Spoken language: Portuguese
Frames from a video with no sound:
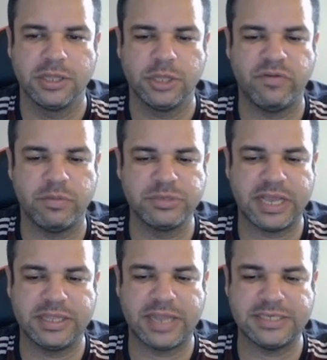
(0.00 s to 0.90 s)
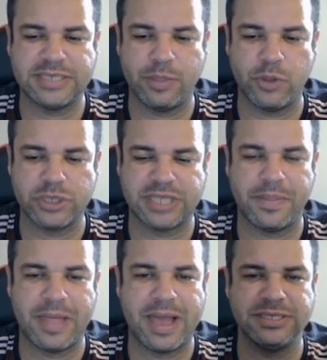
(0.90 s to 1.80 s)
Então vamos aqui trazer a nossa
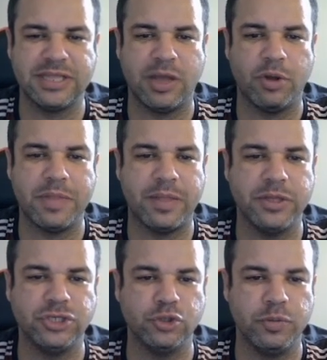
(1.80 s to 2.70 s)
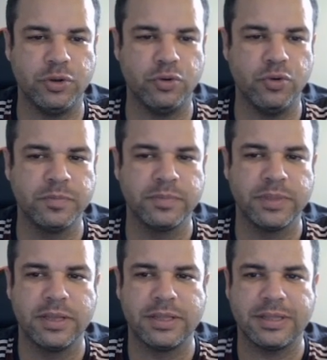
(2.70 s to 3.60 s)
análise da rodada de número
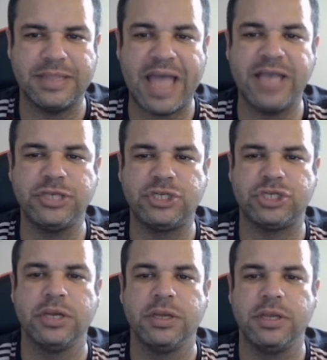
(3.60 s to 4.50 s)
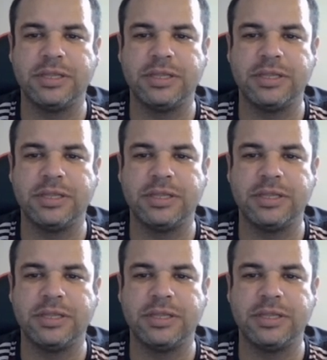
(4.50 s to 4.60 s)
10 e